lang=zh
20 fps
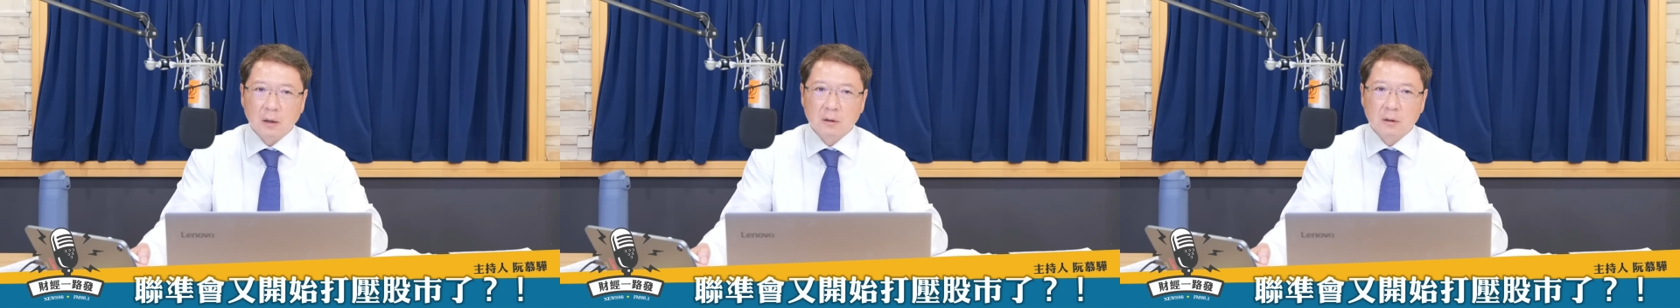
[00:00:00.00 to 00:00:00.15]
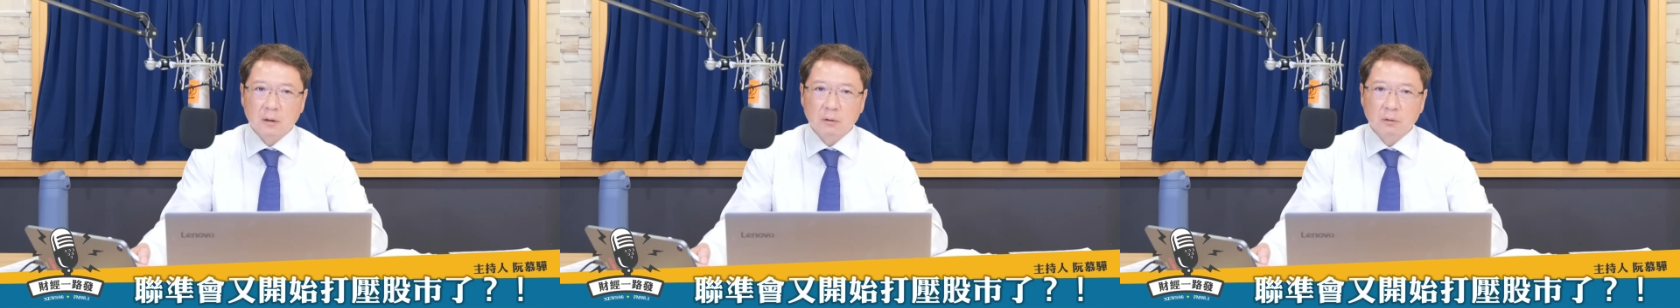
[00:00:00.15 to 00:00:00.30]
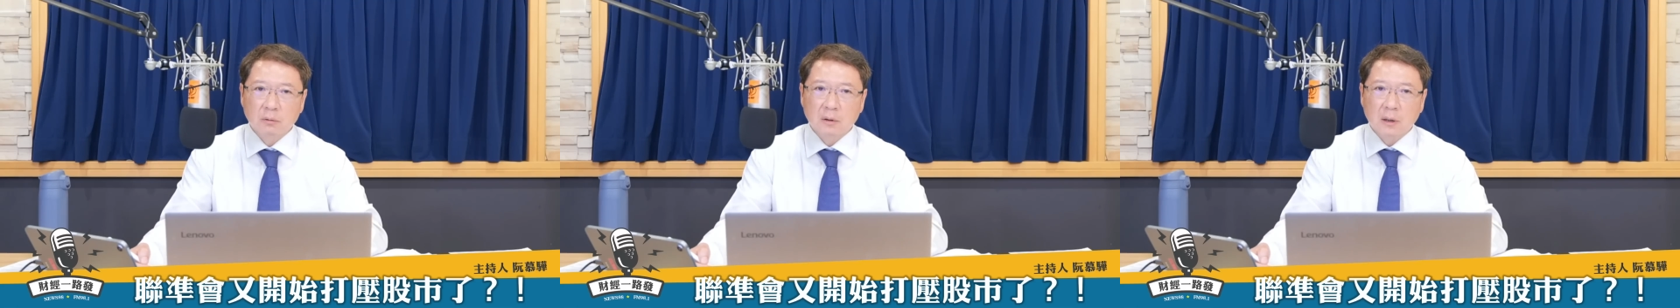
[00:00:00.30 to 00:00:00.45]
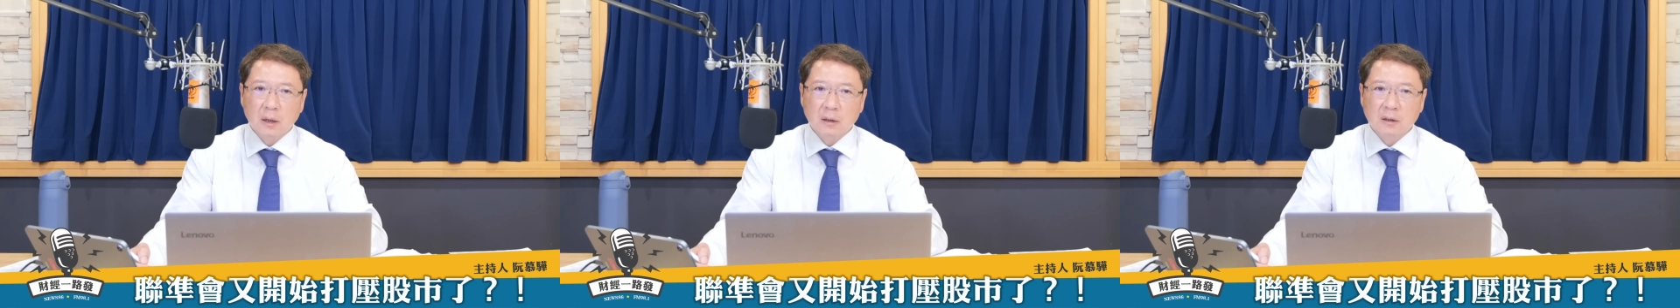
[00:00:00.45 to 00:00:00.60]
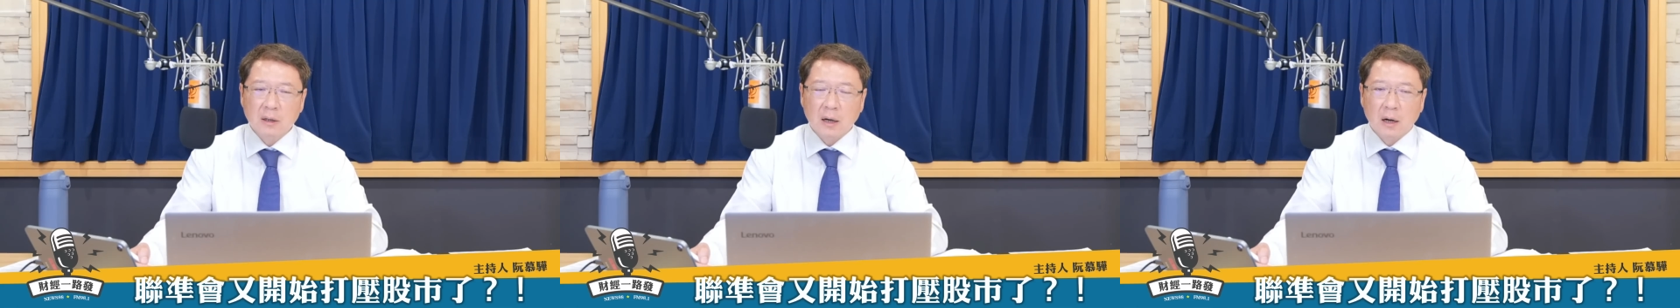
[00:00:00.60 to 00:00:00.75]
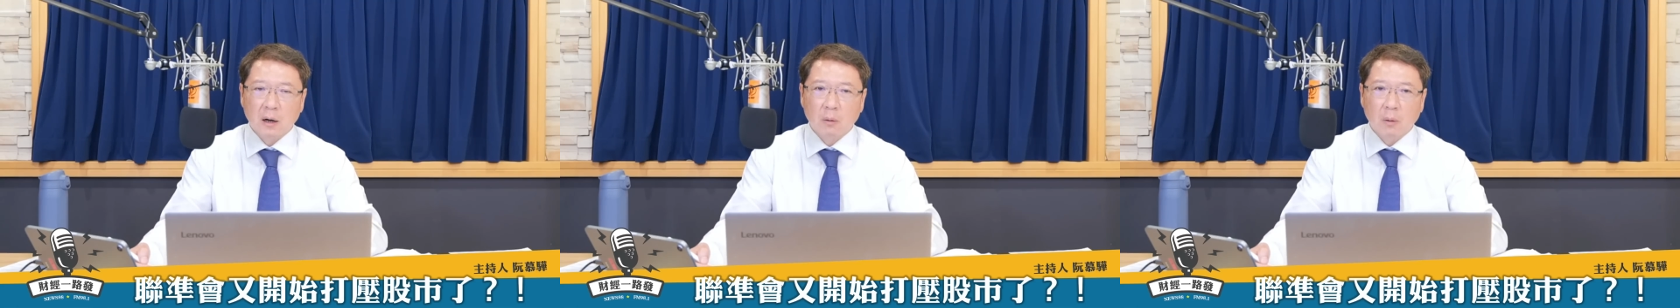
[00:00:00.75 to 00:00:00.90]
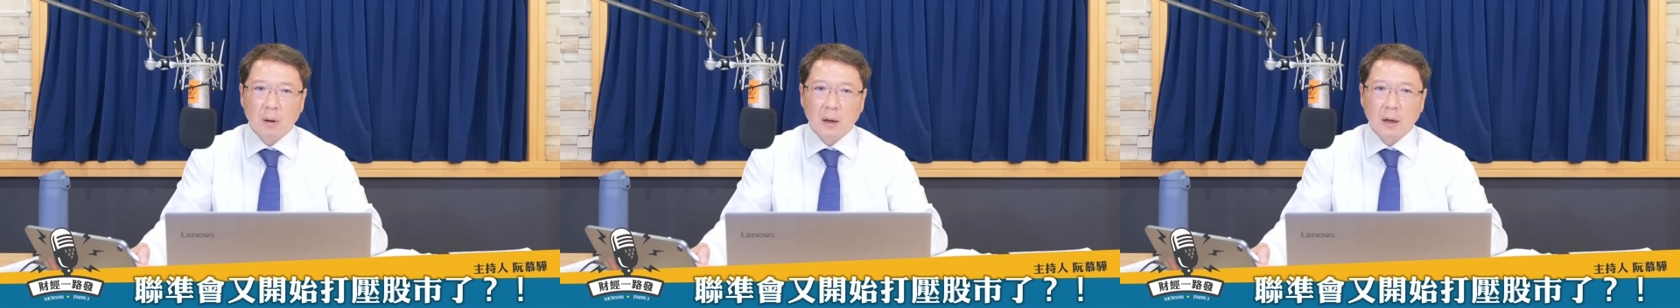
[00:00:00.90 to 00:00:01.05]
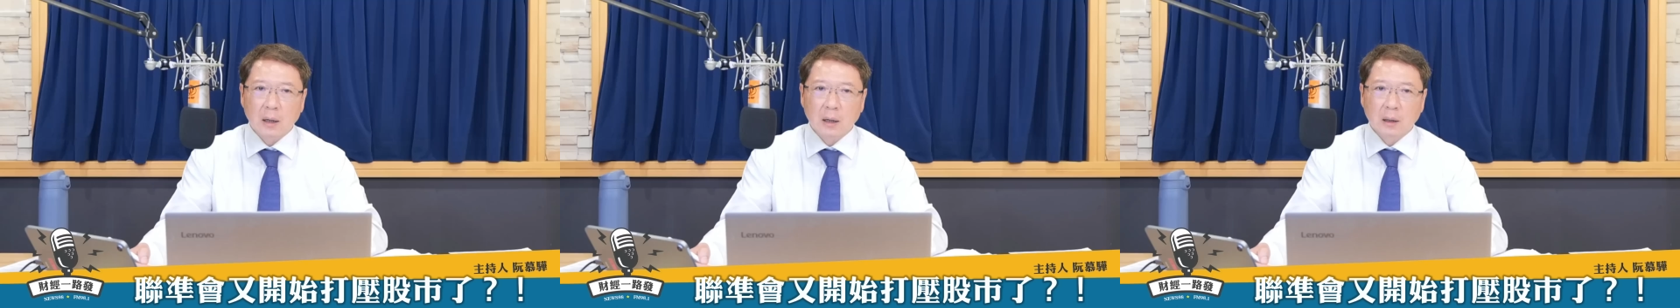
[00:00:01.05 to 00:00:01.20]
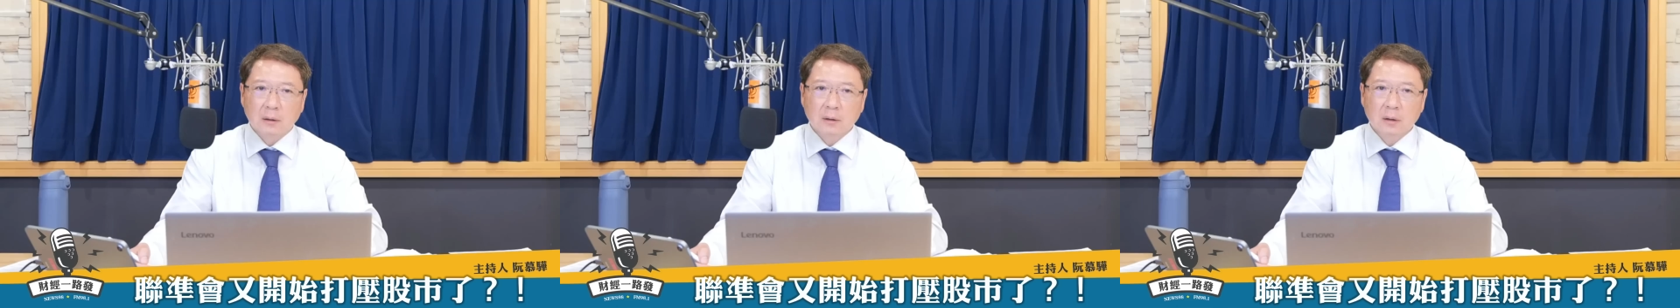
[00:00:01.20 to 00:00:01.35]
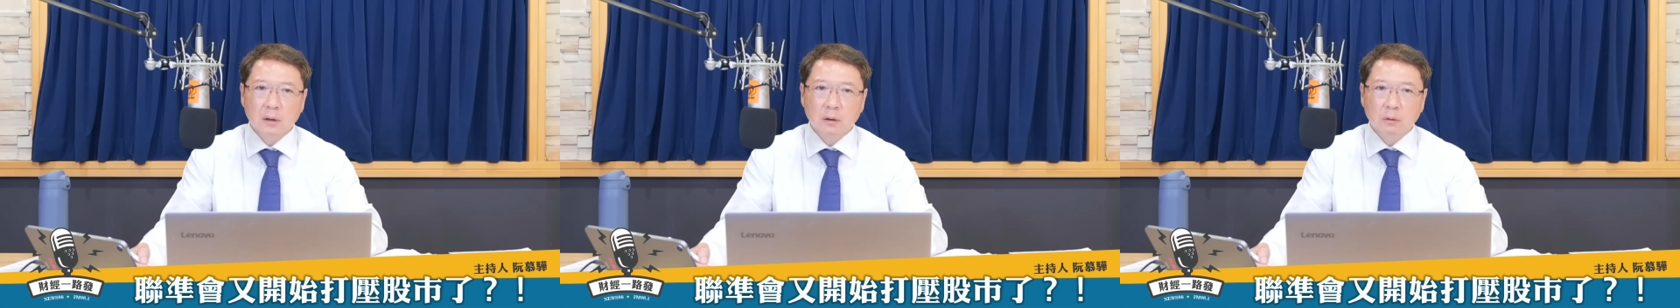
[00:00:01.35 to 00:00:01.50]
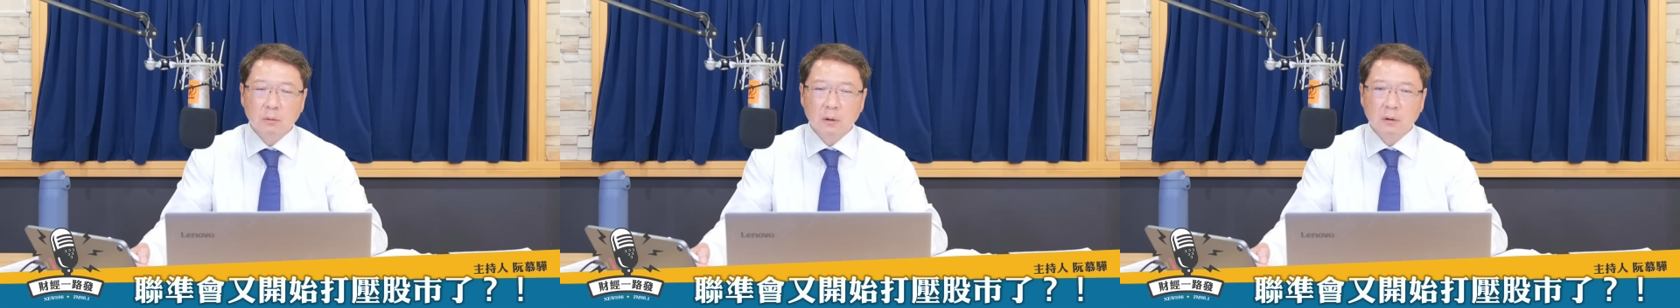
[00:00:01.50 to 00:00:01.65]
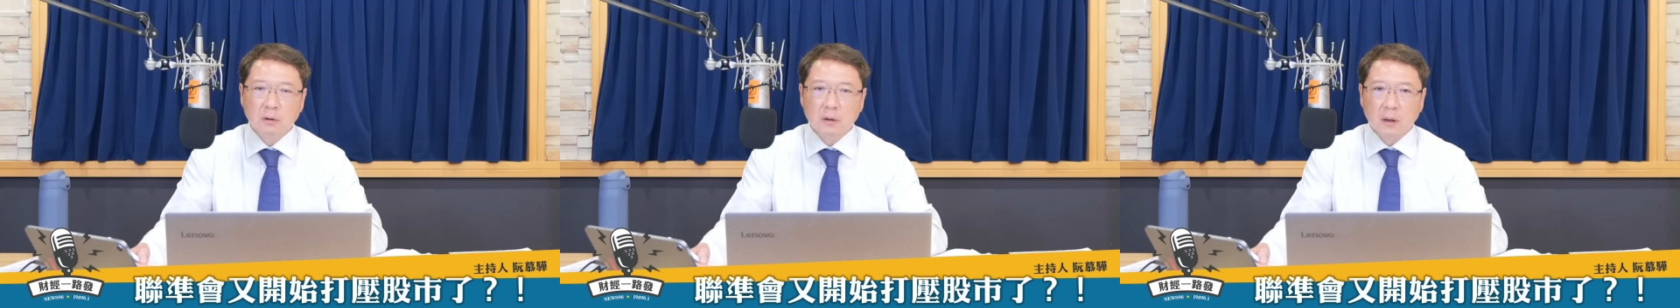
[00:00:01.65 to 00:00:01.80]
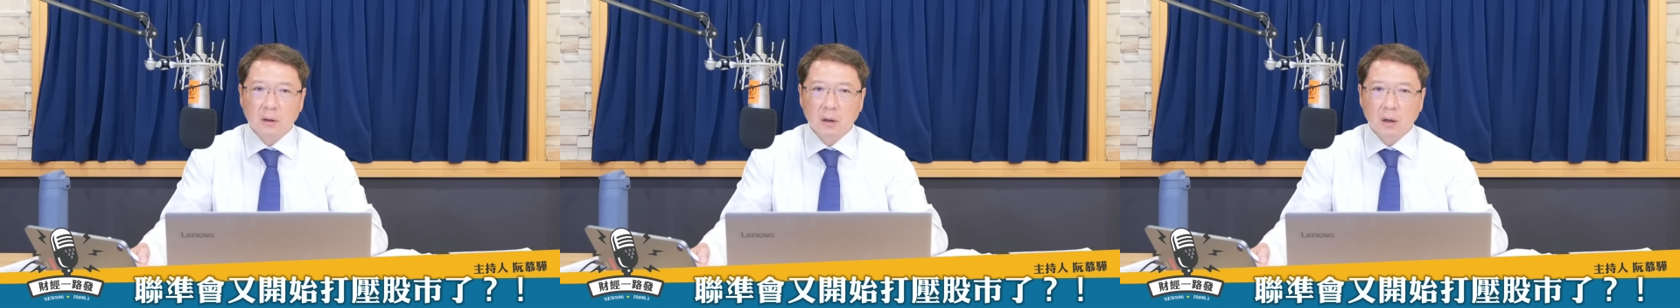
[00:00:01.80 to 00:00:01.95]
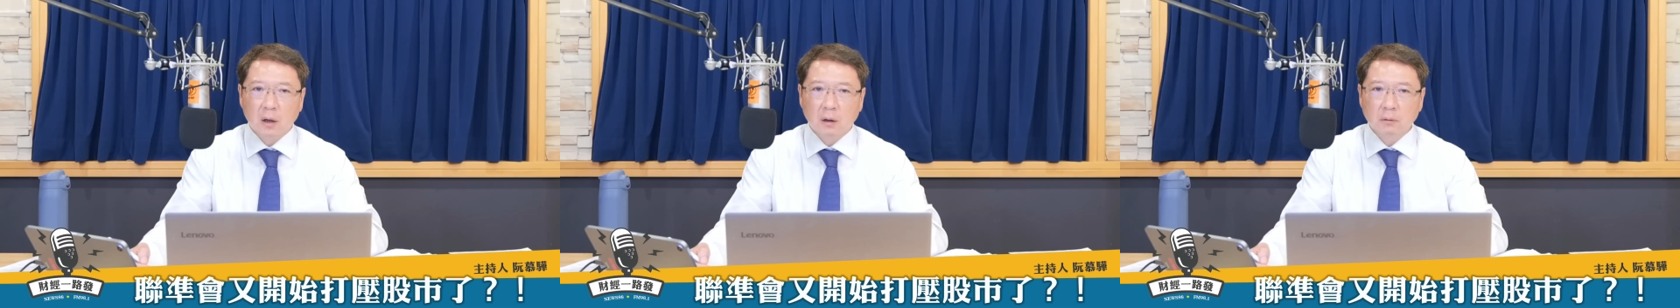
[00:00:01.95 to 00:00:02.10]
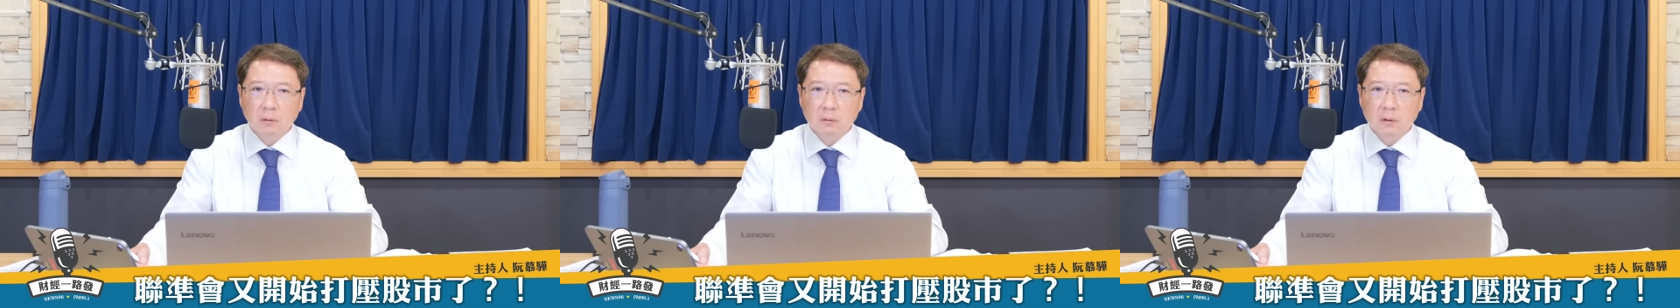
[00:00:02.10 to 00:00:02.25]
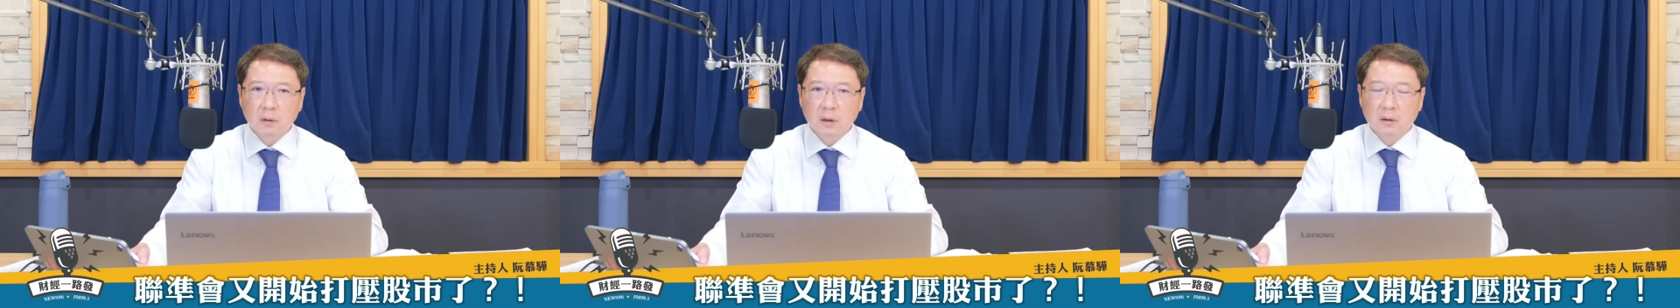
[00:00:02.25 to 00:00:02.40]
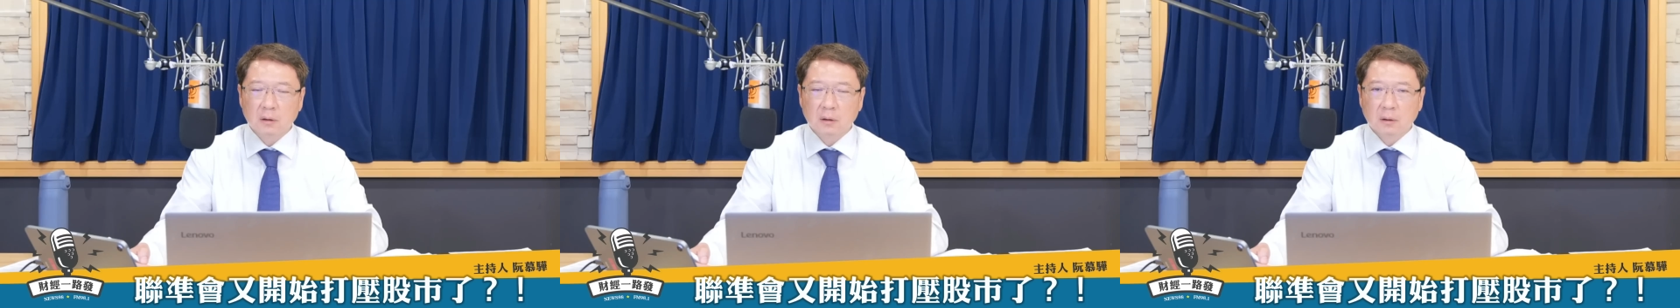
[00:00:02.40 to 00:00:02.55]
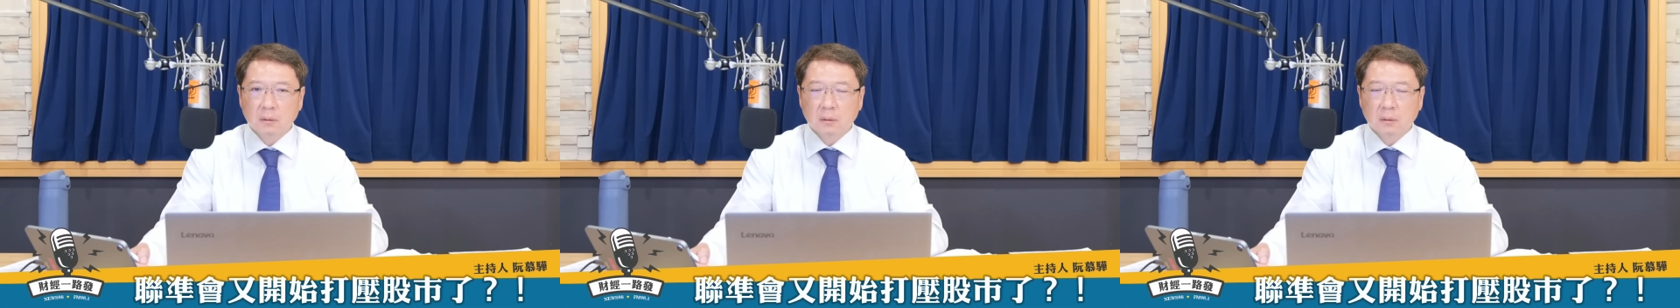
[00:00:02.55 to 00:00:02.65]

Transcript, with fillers: 持续在下滑，啊，这个对整个劳动力